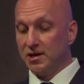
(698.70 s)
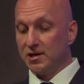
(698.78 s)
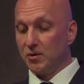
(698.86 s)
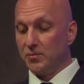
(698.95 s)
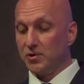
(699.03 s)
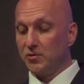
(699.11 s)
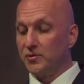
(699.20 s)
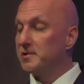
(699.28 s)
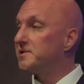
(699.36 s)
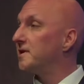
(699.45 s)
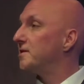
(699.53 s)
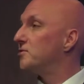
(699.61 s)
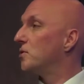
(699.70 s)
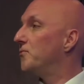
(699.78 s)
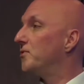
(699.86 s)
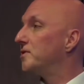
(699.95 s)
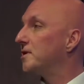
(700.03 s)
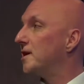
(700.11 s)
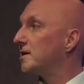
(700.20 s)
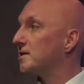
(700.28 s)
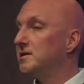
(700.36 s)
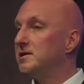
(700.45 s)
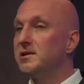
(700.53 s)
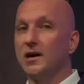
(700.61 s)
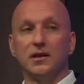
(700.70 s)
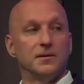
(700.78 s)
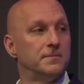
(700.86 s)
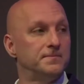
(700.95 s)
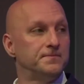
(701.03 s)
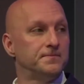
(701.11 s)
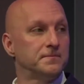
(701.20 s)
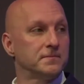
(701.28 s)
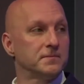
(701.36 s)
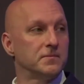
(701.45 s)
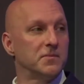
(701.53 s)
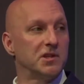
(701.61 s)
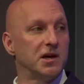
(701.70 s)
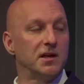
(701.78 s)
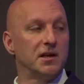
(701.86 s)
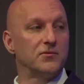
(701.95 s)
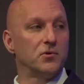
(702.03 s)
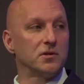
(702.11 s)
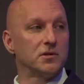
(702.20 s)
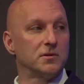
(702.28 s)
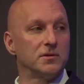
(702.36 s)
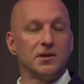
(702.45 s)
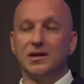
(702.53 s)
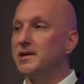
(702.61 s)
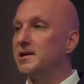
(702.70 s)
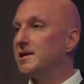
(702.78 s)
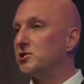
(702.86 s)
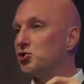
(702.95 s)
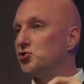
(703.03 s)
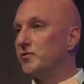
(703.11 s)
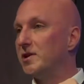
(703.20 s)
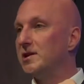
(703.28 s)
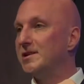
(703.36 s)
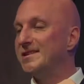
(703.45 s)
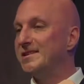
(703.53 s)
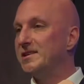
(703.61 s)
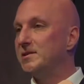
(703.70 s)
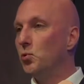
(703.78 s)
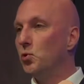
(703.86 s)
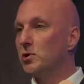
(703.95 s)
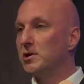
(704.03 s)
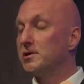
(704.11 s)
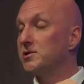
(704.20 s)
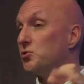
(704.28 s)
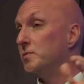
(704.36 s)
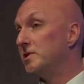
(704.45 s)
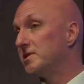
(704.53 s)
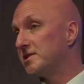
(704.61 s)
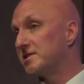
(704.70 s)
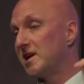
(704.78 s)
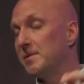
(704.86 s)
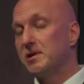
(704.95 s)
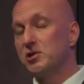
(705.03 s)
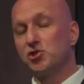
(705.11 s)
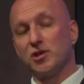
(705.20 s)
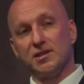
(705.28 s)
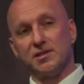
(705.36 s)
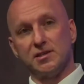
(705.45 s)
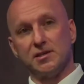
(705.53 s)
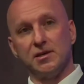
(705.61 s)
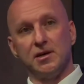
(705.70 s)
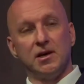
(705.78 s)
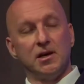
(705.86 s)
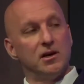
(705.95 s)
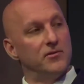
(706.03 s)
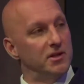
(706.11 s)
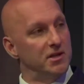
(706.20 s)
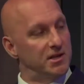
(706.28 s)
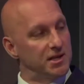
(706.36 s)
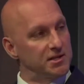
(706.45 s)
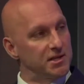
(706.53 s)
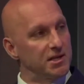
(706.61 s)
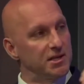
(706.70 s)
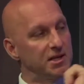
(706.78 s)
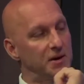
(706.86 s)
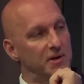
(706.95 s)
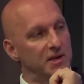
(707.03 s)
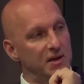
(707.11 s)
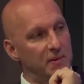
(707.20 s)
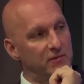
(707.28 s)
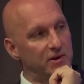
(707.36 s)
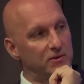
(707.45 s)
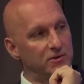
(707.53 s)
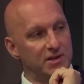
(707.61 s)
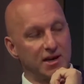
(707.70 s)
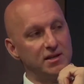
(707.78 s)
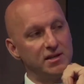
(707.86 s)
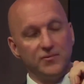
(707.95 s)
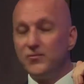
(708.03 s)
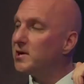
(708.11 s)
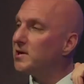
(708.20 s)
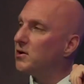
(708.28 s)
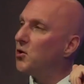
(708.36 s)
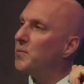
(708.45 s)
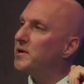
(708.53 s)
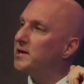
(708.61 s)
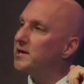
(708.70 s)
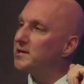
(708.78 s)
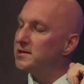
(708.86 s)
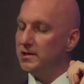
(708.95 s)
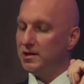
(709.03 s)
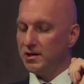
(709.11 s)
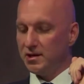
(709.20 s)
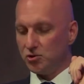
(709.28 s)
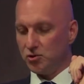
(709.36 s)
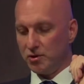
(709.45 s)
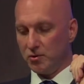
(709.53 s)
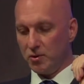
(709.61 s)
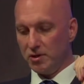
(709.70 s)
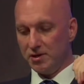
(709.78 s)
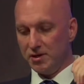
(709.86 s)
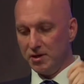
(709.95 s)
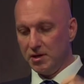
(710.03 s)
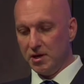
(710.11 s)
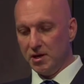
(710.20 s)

kommt es auf die Bezeichnung im Vertrag nicht an. Mit anderen Worten, Etikettenschwindel ist nicht möglich, zumindest als Einbahnstraße, wenn die tatsächlichen Arbeitnehmer wären. Und dann sind wir genau bei den Kriterien, Herr Schlotterauer, die Sie